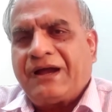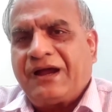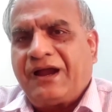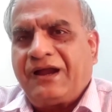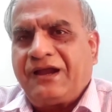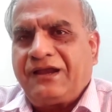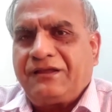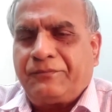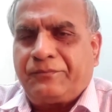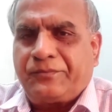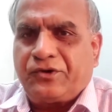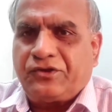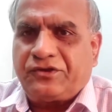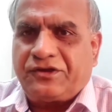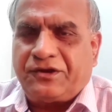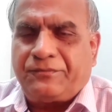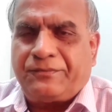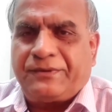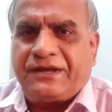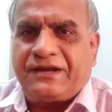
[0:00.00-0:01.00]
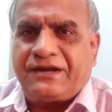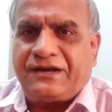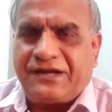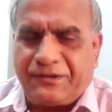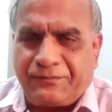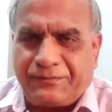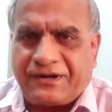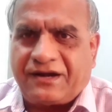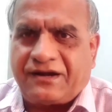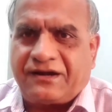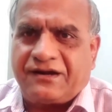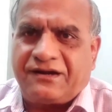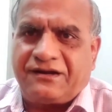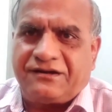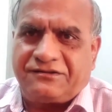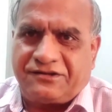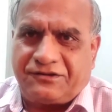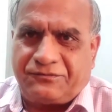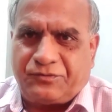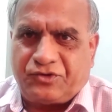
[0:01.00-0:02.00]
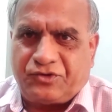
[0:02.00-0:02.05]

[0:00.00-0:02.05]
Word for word: మగాళ్ళు ఎప్పుడో చెడిపోయారంటే ఇప్పుడు ఆడవాళ్ళు